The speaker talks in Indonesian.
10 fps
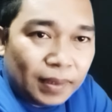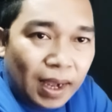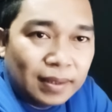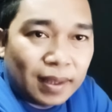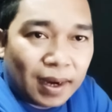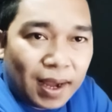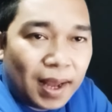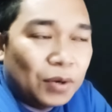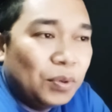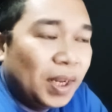Antara
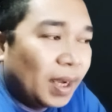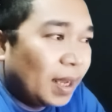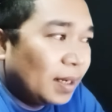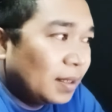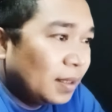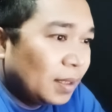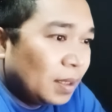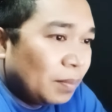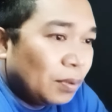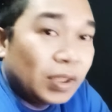halu dengan
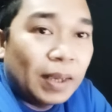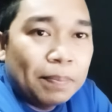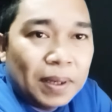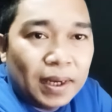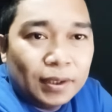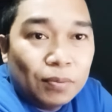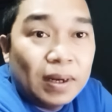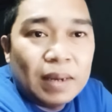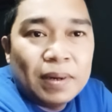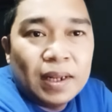punya impian itu
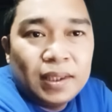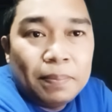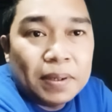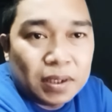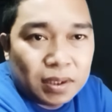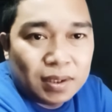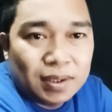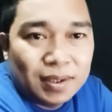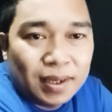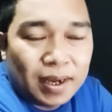beda-beda tipis
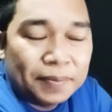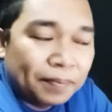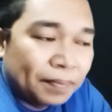ya